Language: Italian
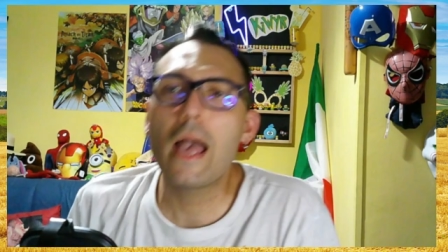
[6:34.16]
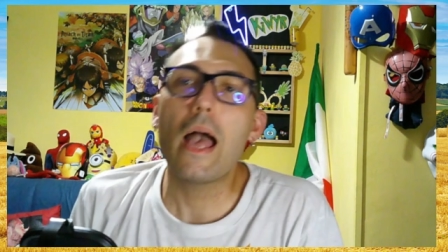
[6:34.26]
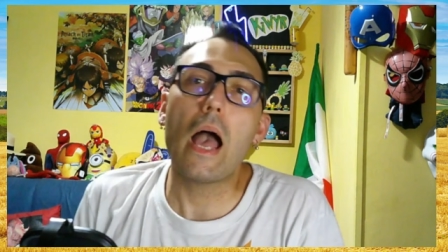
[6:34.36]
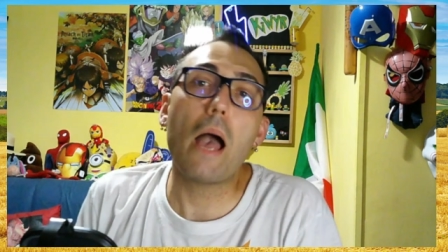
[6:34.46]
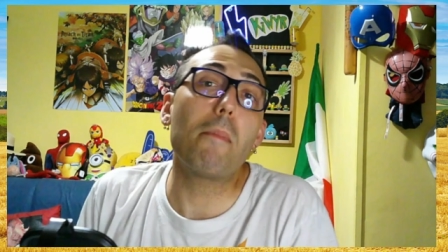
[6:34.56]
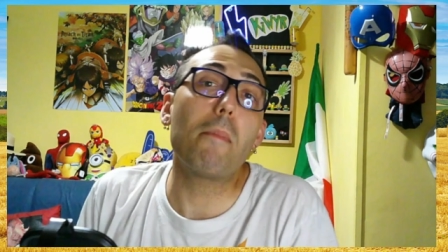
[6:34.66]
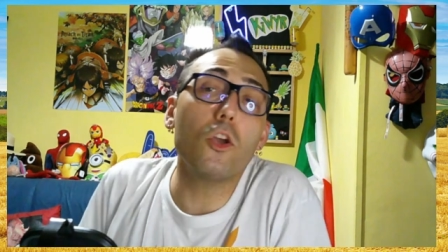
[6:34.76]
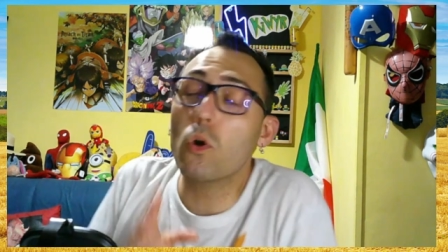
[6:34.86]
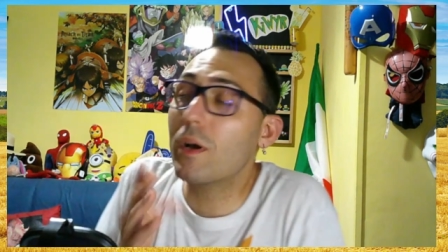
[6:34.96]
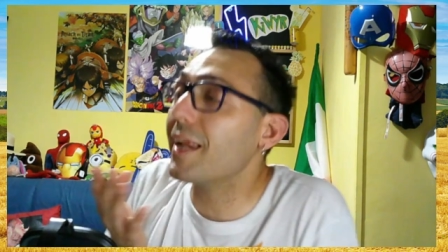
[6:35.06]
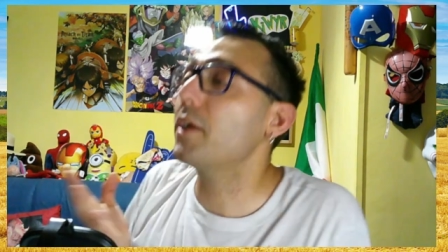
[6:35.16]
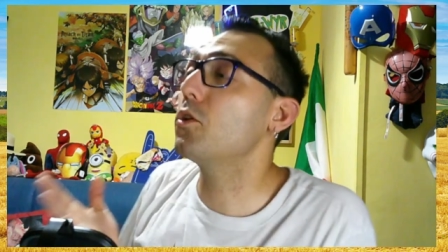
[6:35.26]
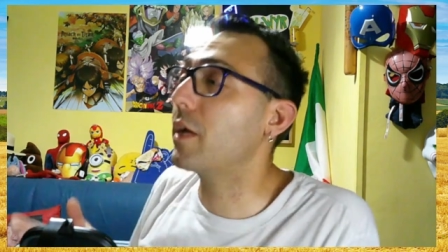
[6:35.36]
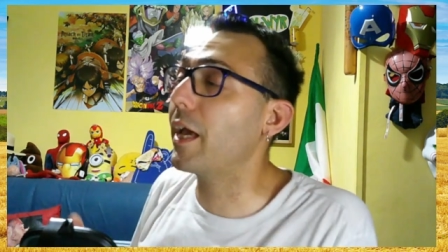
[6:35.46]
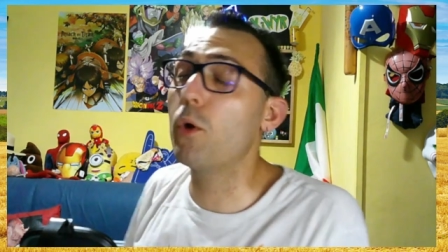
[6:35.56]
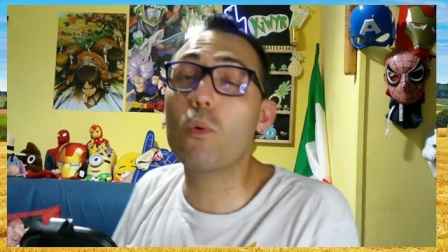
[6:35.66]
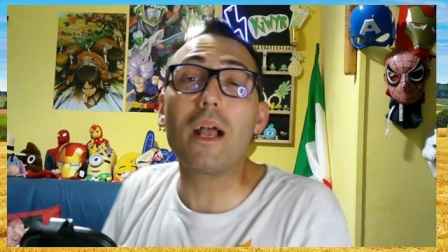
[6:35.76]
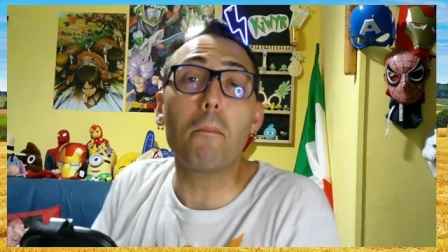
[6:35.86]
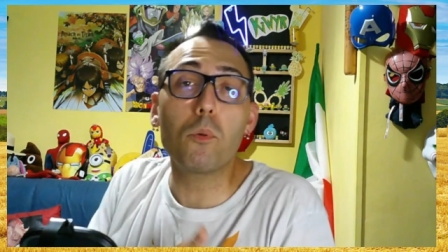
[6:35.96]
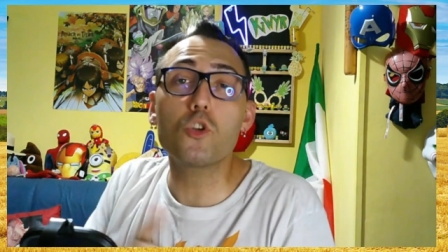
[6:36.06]
Eh beh, io non credo che un
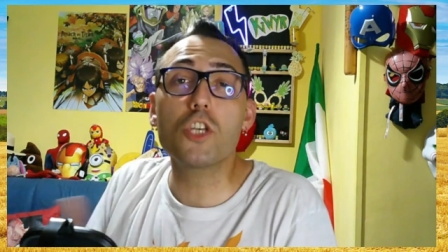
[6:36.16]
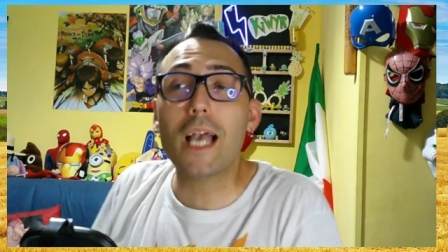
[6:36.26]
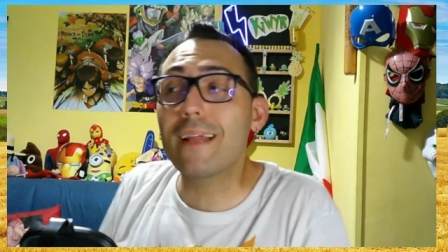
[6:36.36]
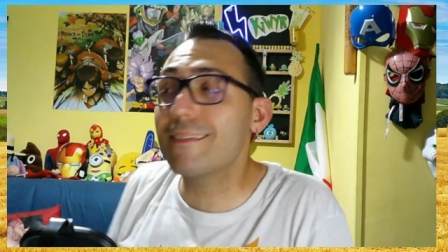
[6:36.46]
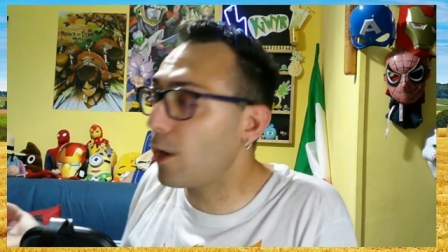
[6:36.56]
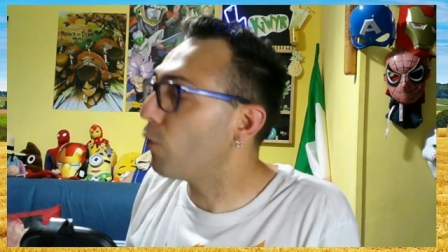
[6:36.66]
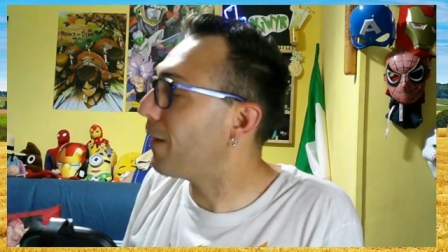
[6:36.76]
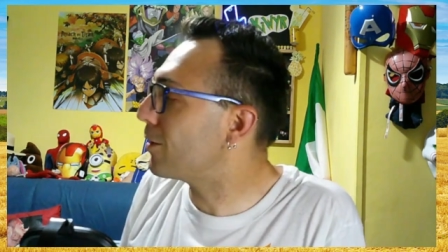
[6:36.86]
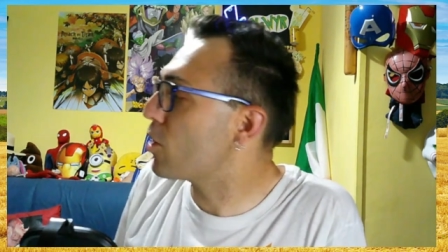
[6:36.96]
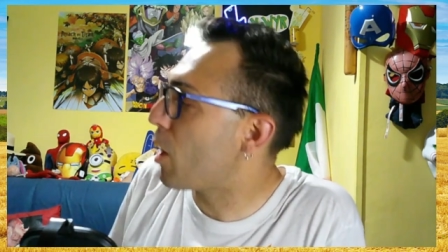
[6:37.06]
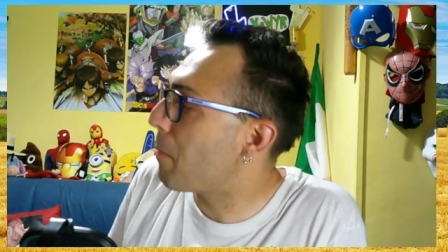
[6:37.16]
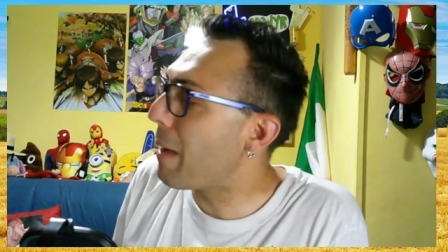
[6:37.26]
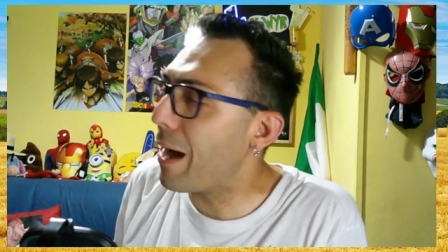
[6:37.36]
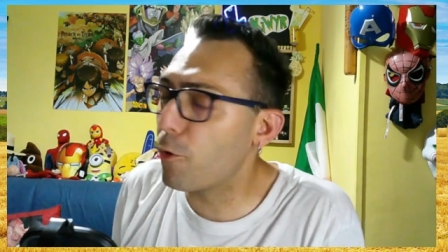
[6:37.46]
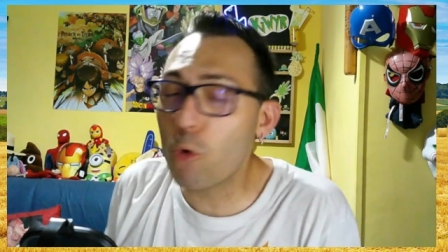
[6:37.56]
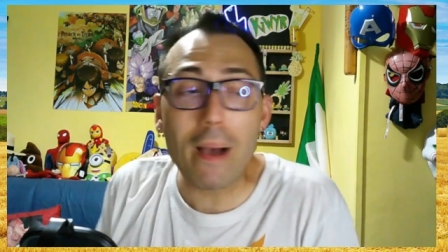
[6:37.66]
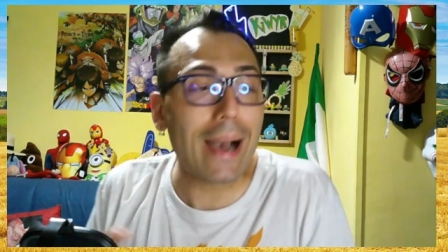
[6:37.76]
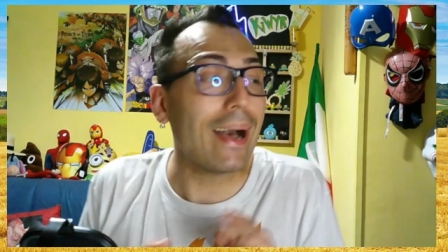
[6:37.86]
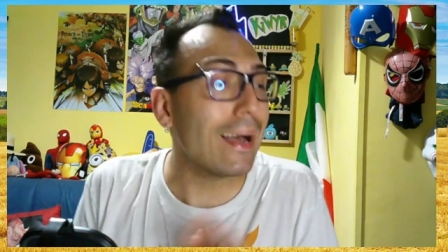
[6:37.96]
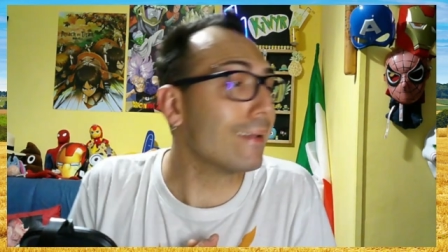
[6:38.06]
campo gigante lo facciano a mano, ma
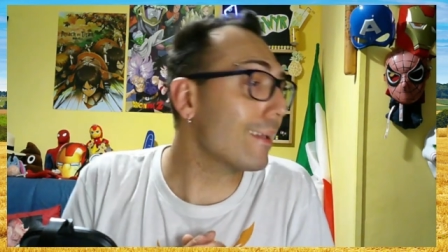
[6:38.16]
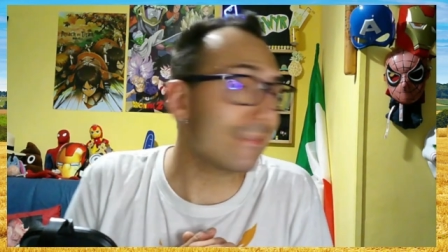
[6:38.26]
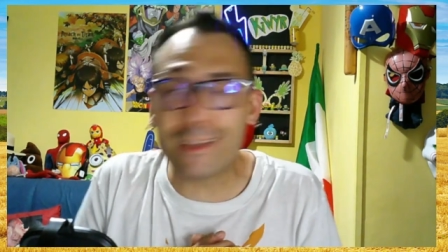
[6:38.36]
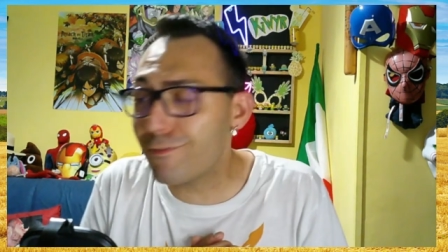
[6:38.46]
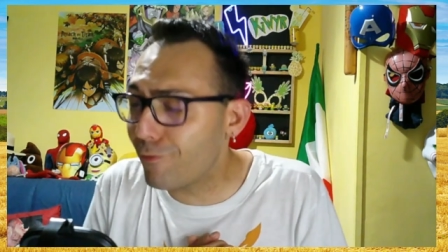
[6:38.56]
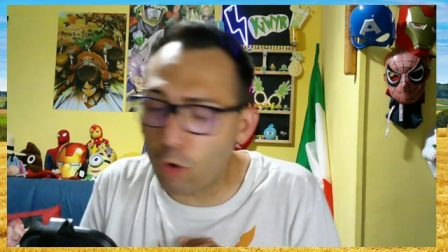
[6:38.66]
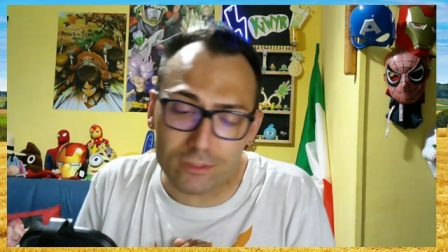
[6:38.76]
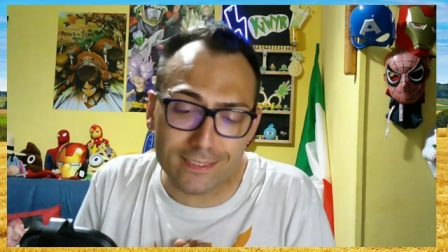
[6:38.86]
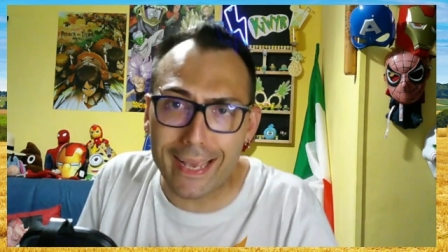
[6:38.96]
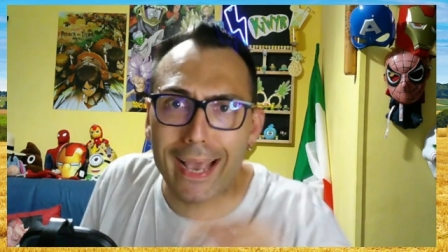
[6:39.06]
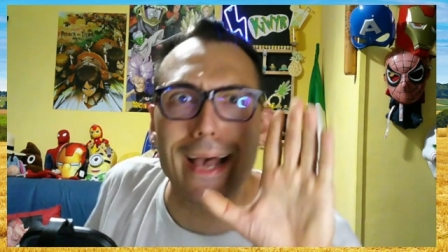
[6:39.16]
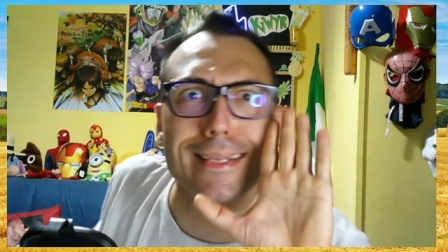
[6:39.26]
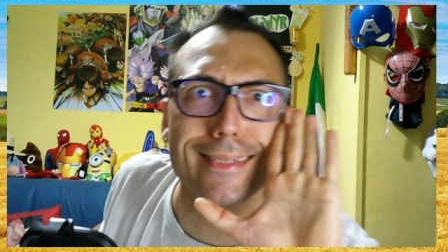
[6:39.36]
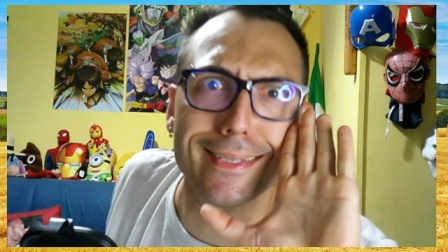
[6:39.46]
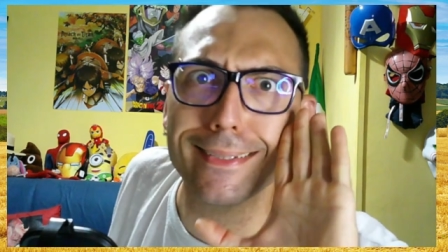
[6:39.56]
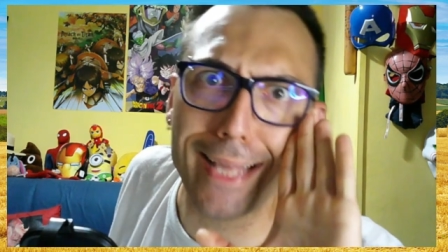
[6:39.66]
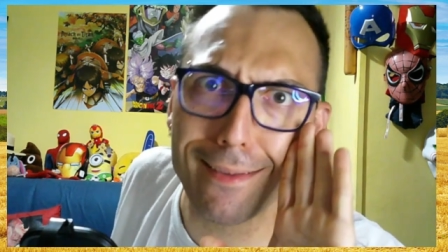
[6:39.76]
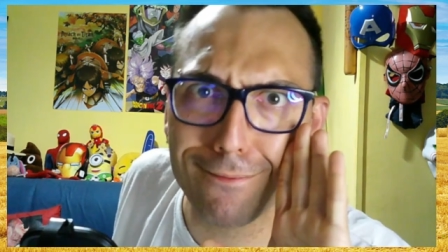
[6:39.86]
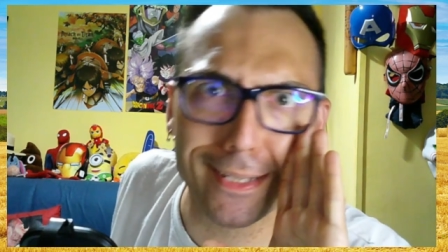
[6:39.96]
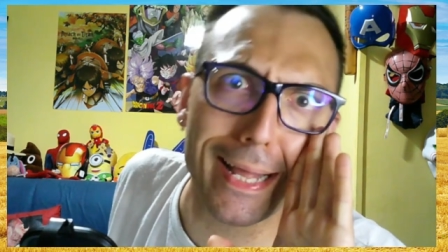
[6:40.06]
anche se fosse, azzi,
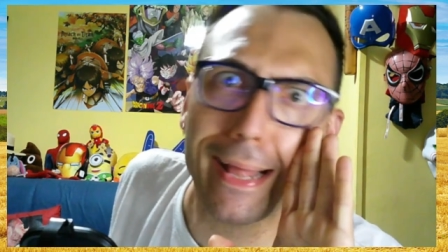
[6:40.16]
devi da